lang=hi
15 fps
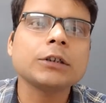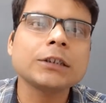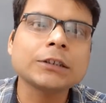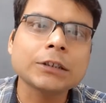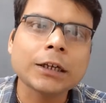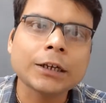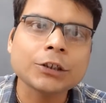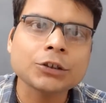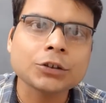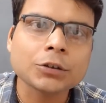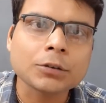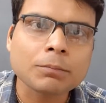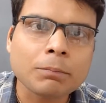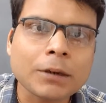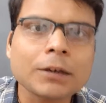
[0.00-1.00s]

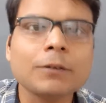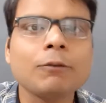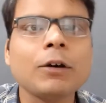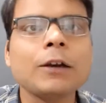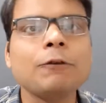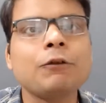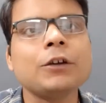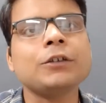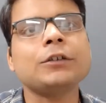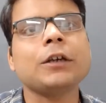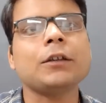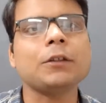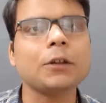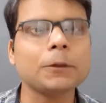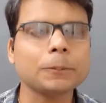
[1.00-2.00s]
डिस्करेजमेंट वाली फेज
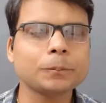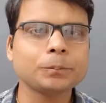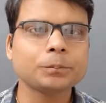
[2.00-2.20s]
के अंदर